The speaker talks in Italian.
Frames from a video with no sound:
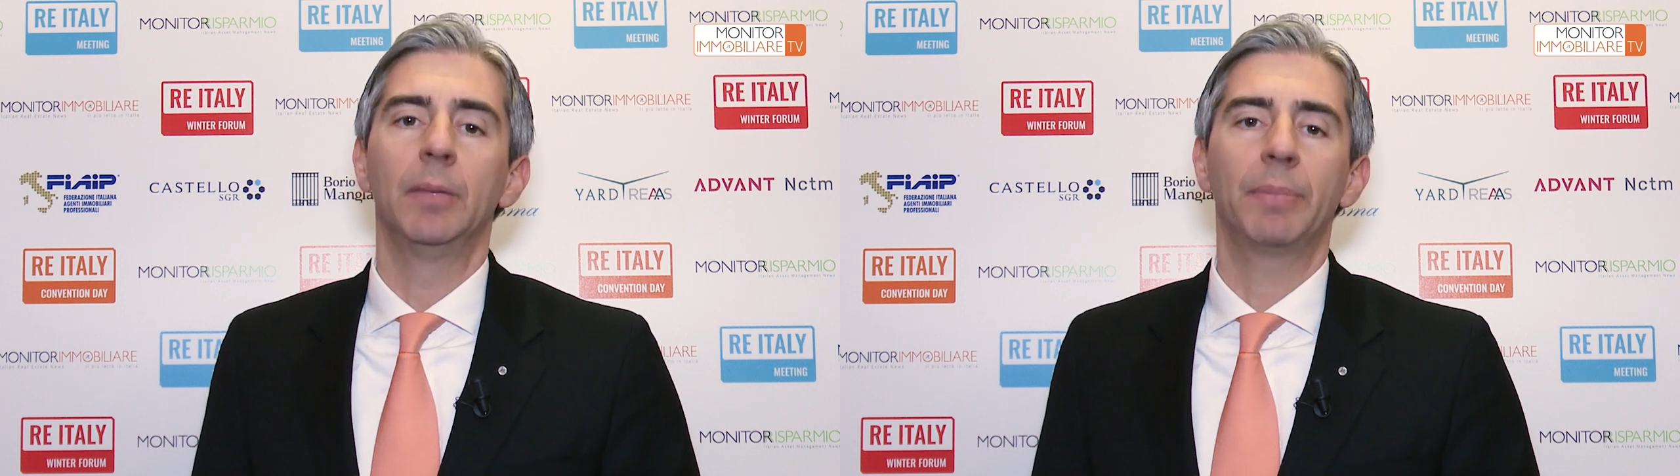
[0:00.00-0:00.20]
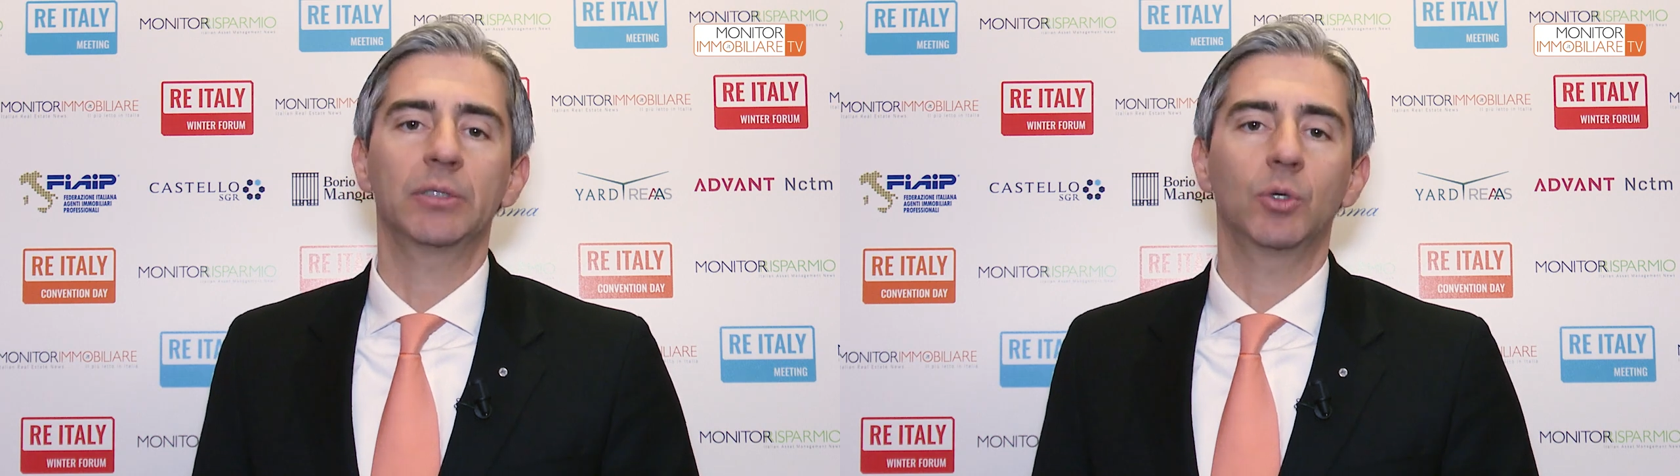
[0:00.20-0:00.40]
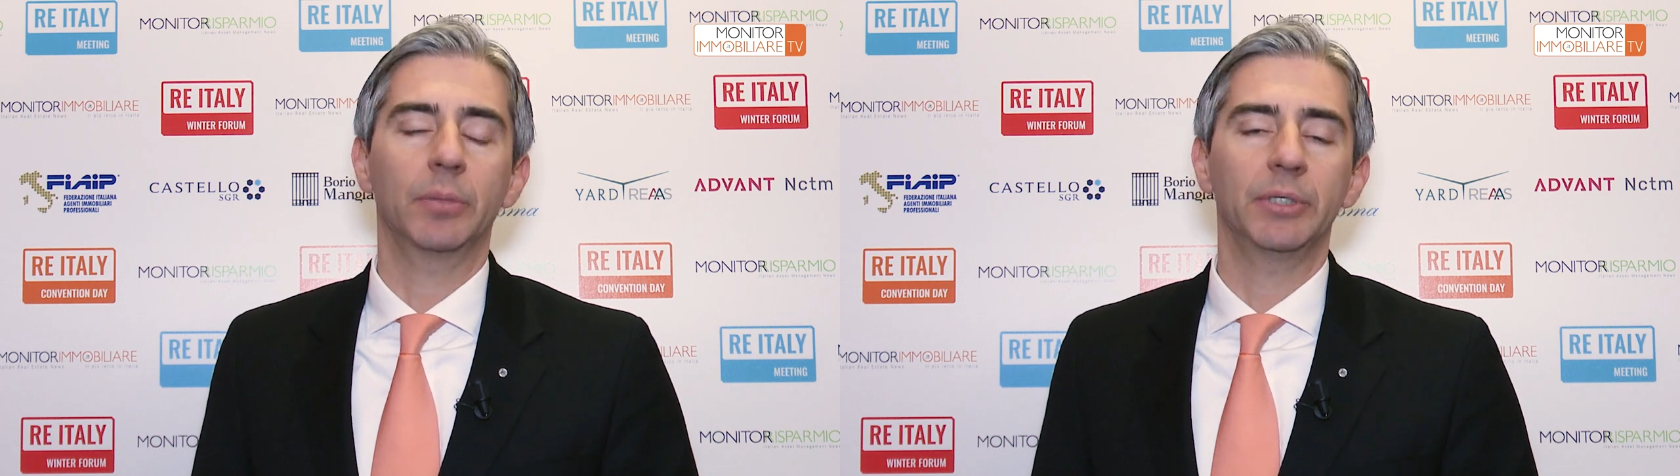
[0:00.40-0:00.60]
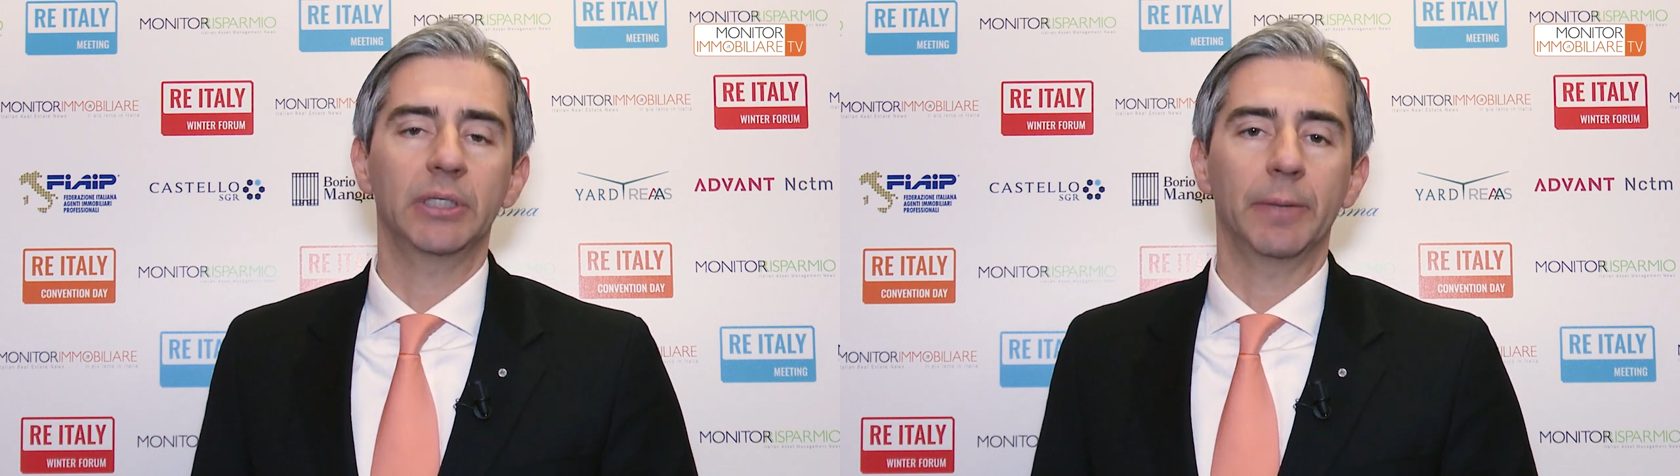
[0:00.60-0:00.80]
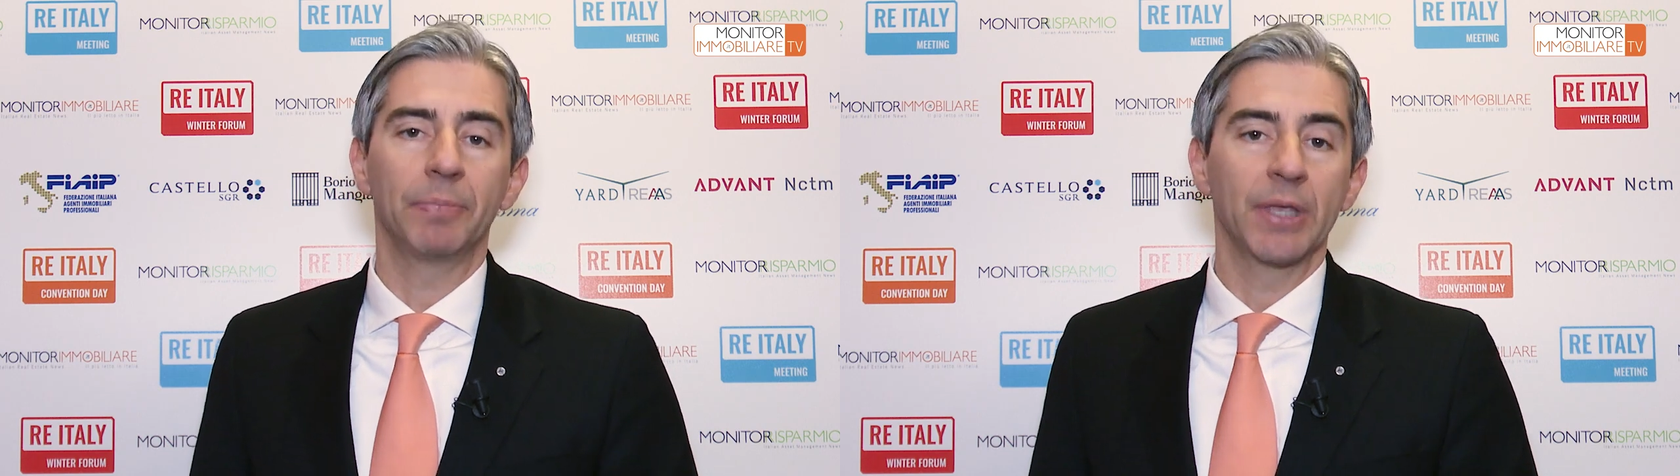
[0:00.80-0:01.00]

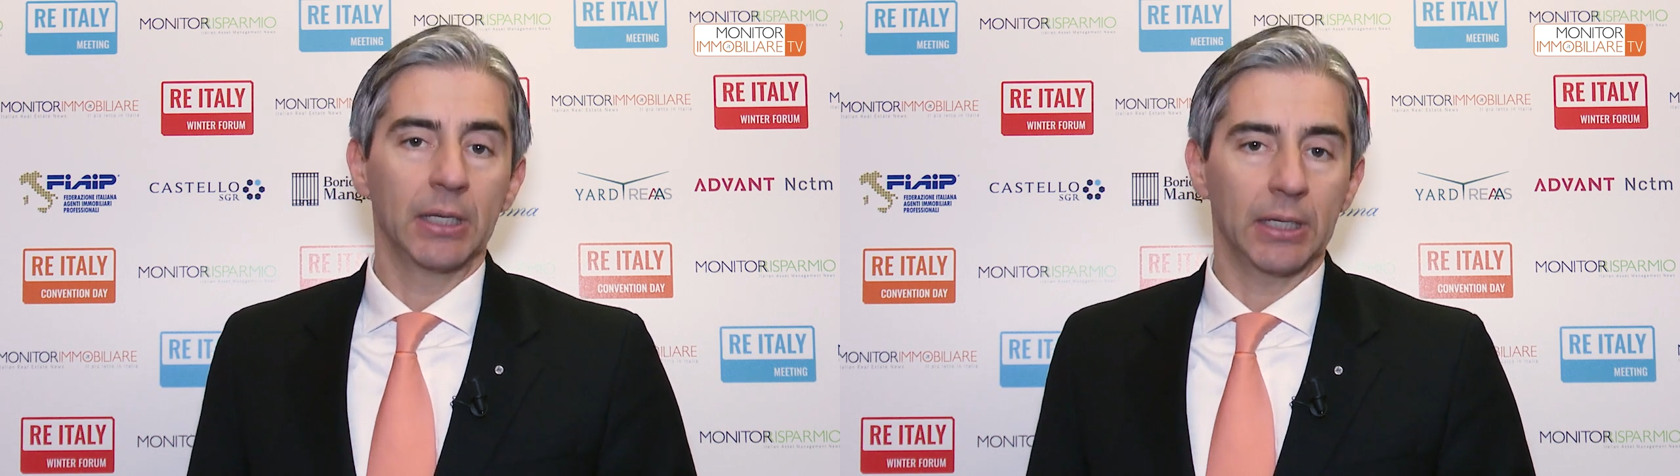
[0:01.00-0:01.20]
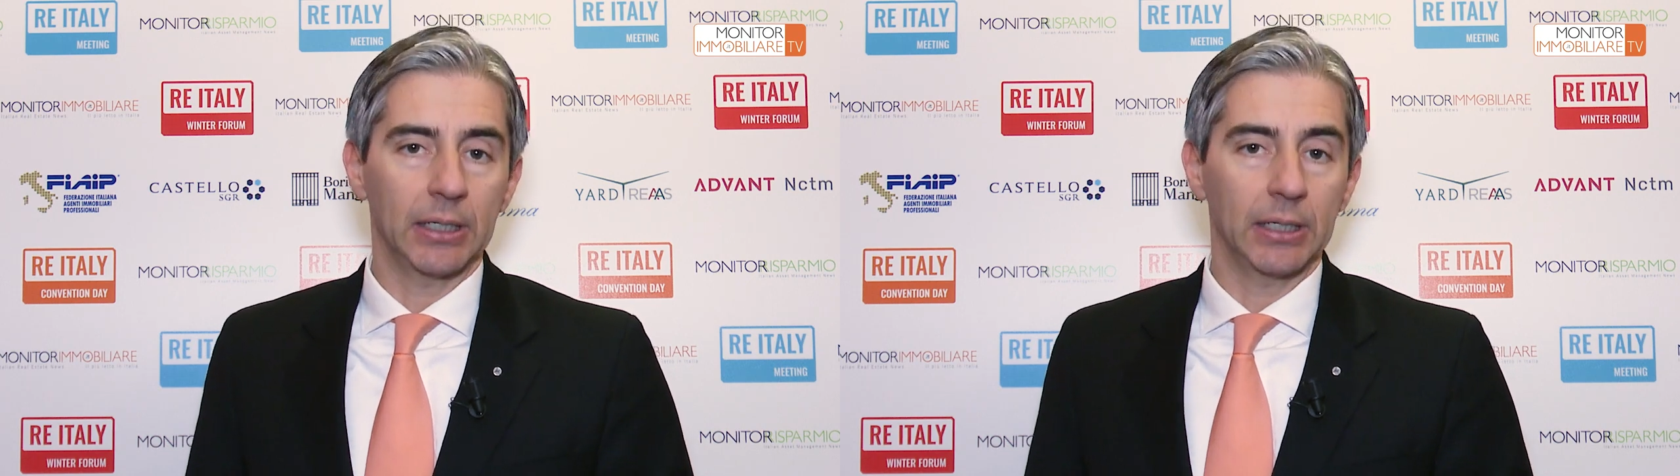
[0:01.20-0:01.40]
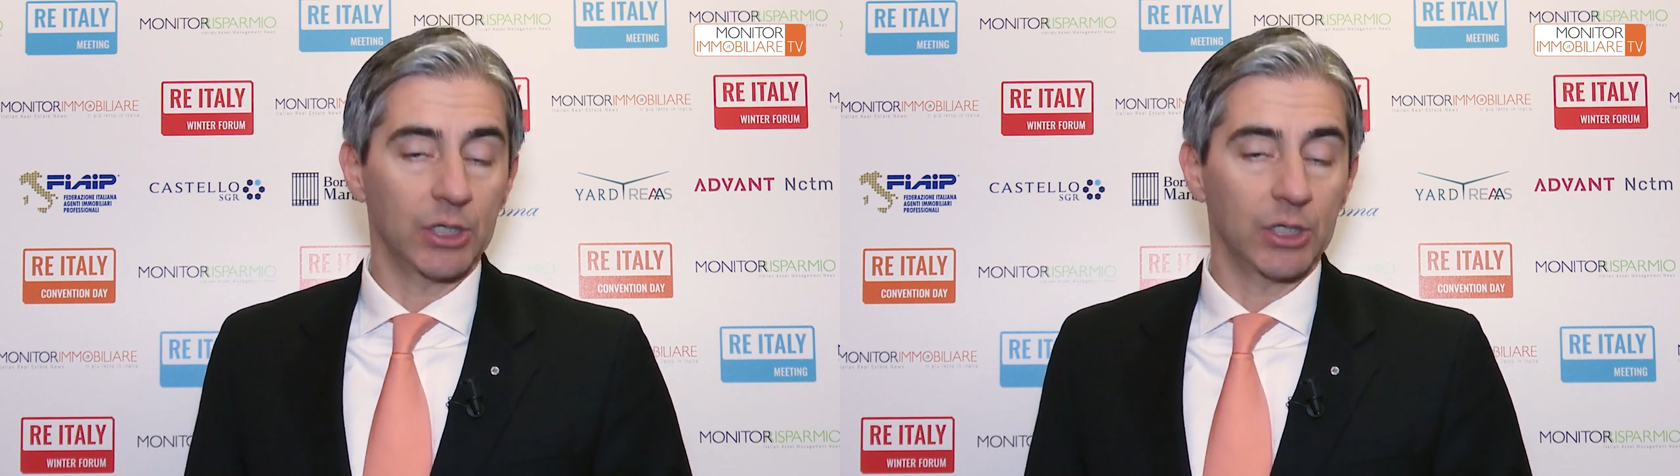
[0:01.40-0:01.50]
particolarmente eh,